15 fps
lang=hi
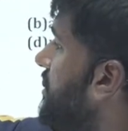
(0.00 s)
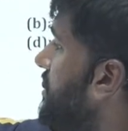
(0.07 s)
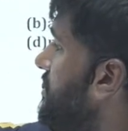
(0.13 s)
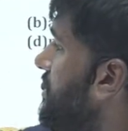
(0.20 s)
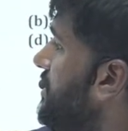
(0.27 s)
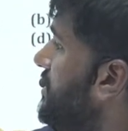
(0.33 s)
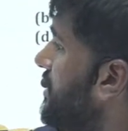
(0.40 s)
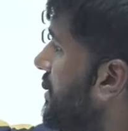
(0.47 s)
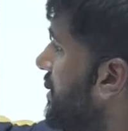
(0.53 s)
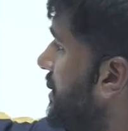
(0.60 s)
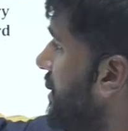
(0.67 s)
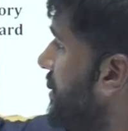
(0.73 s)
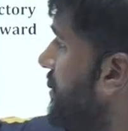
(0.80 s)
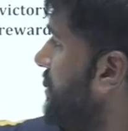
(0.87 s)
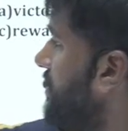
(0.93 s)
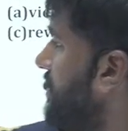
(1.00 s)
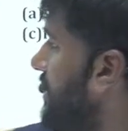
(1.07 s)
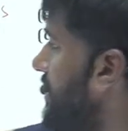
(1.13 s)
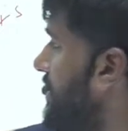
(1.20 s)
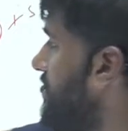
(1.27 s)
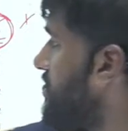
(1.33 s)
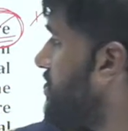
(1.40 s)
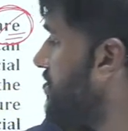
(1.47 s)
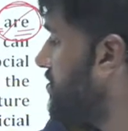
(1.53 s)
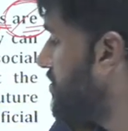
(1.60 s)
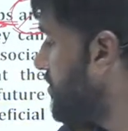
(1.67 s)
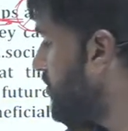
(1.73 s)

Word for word: किया जाए दे कैन डैश द